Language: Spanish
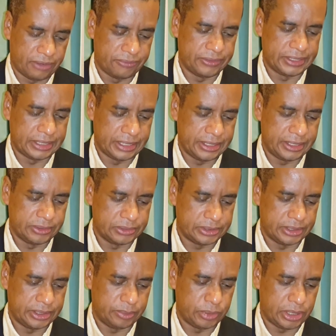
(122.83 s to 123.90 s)
cafetaleros.
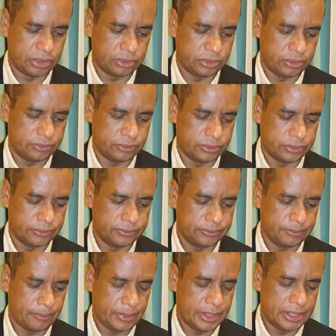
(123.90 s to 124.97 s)
Tendremos a Rodolfo
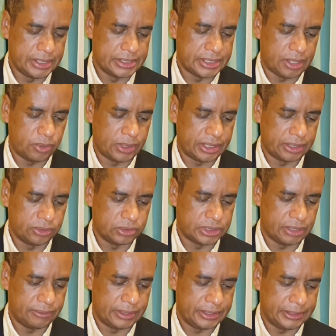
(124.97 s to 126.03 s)
Isaula que
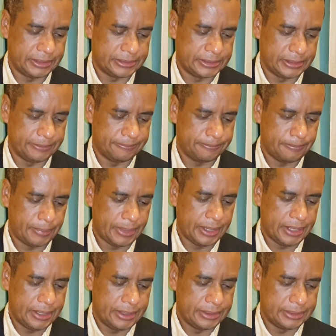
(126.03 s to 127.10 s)
nos habla de este,
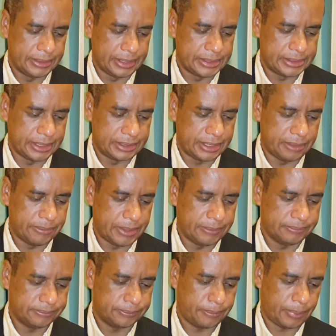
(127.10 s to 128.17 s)
de este
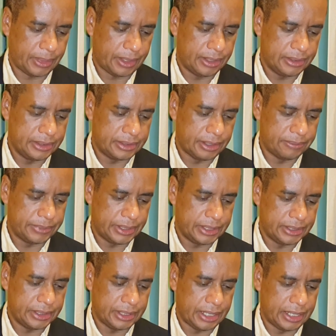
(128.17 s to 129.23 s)
tema. Y
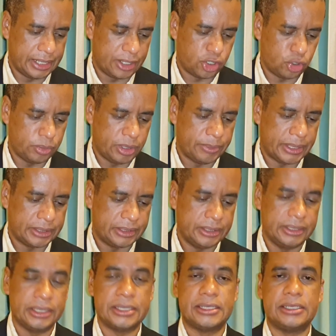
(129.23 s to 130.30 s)
también a Rommel
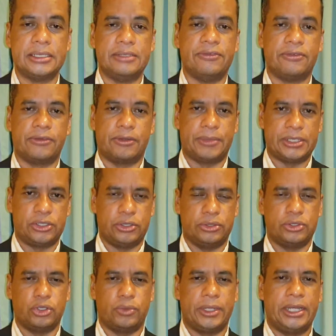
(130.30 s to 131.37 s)
Martínez,
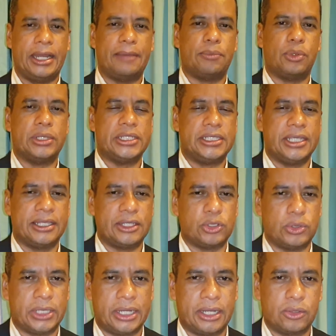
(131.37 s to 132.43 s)
información sobre la Policía
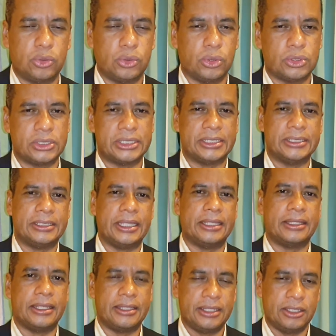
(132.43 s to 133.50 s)
Nacional, algunos
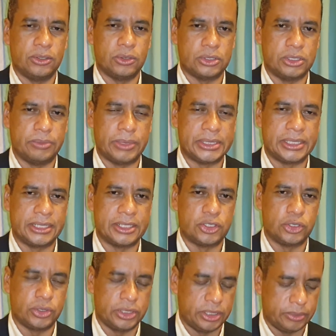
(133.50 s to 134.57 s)
detenidos,
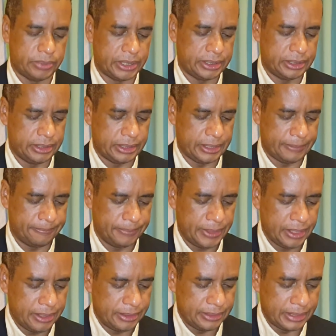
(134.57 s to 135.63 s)
investigaciones de parte de la,
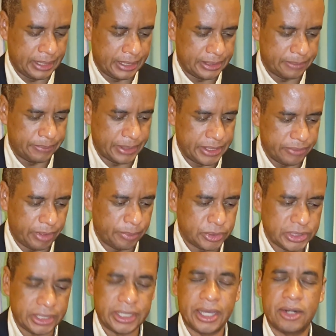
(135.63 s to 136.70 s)
de la DPI.
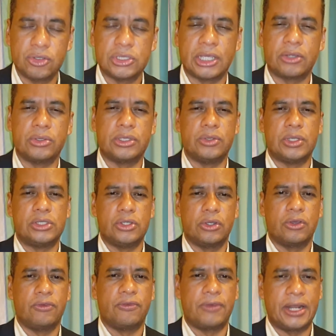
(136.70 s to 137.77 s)
Vamos a dejarlos a
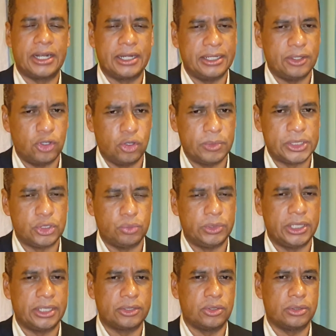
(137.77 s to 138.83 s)
continuación con Franklin Gómez,
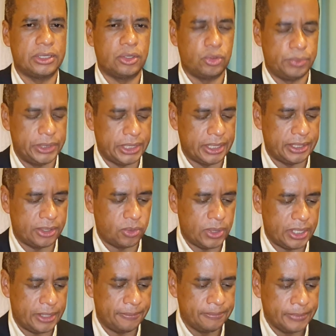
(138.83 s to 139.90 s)
subdirector del Hospital
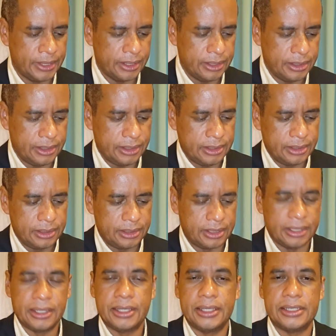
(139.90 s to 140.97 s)
Escuela
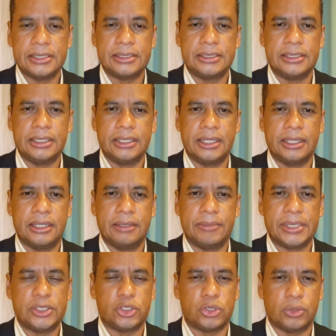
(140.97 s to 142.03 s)
que sigue
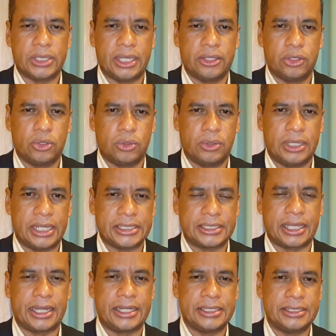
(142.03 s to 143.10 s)
mencionando las
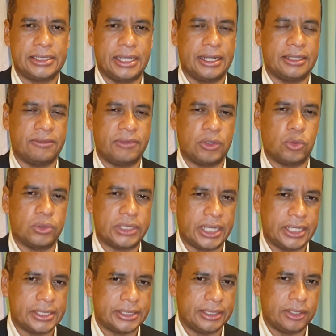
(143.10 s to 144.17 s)
carencias, las
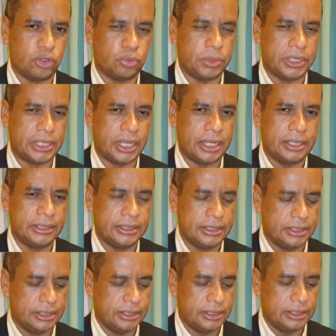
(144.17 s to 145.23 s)
dificultades en el hospital
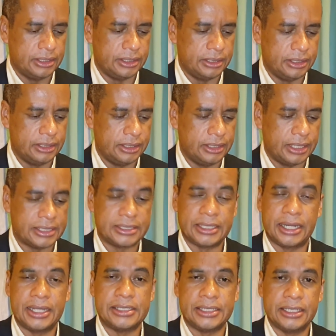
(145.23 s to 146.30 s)
y las
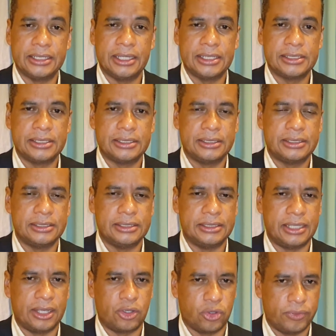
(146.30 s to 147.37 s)
salas llenas
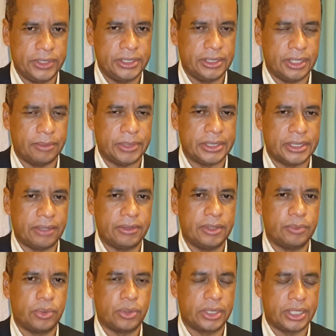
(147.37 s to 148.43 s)
de COVID.
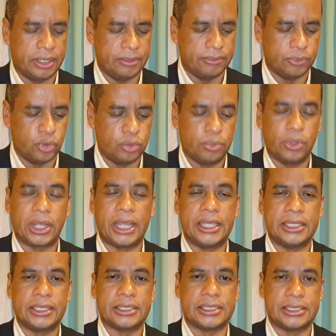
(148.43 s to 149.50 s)
Lamentable porque muy poca
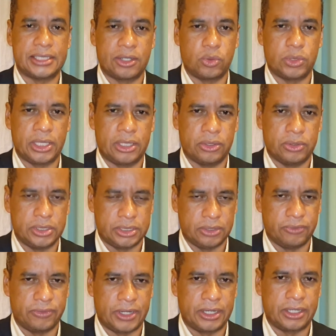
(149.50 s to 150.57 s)
gente se está cuidando, dice
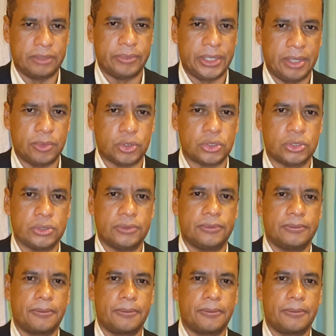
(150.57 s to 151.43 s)
San Franklin. Veamos.